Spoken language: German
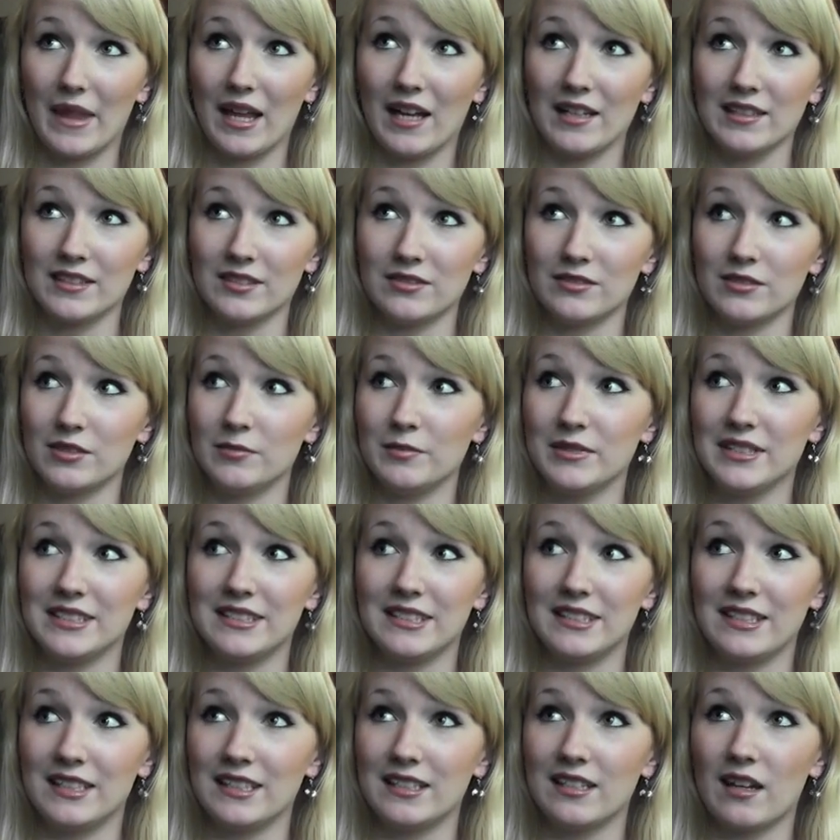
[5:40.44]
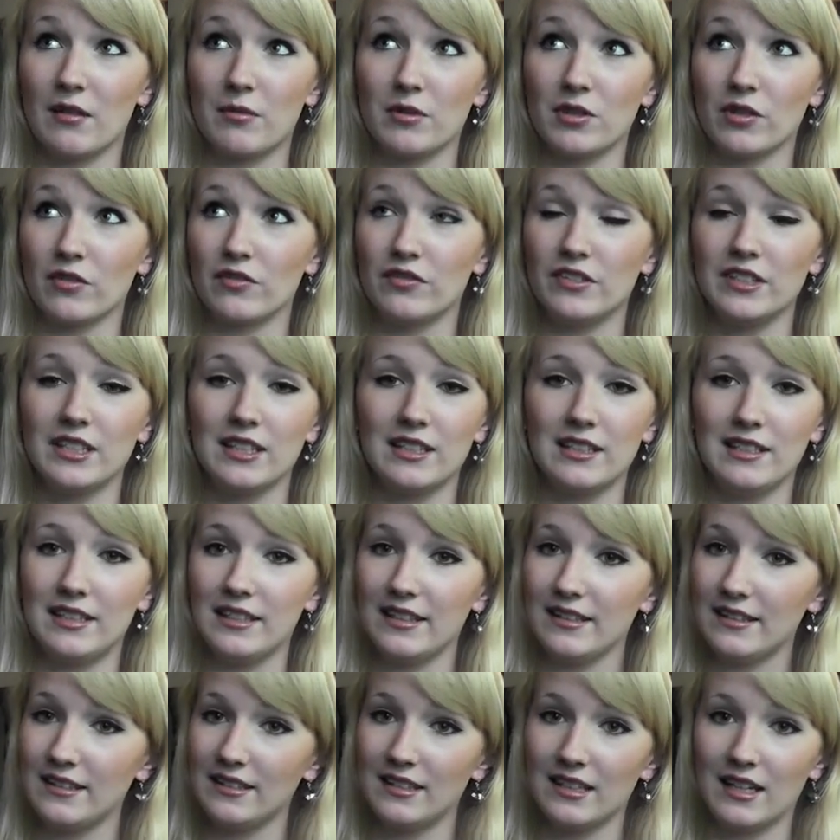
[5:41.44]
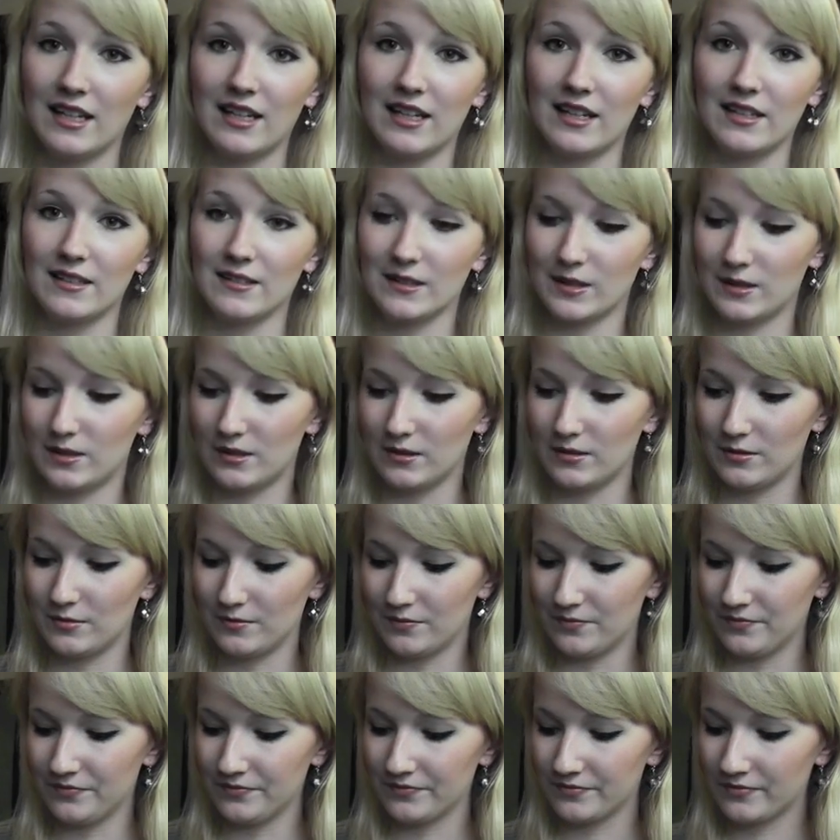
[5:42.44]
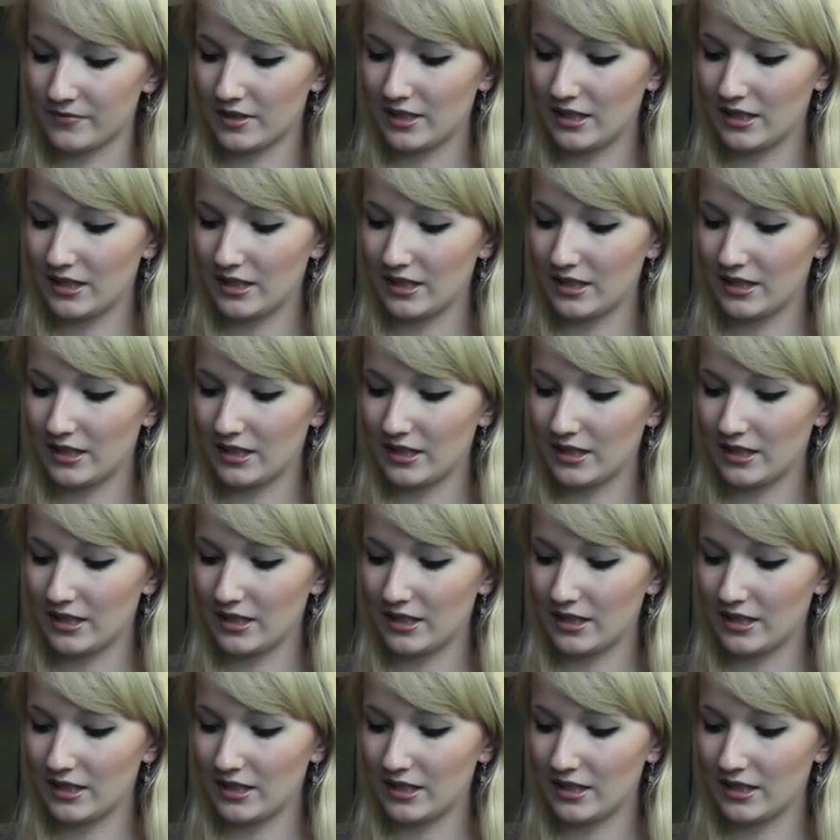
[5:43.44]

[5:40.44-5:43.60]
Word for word: Also im Internet habe ich auch viel gelesen, ja, dass ähm,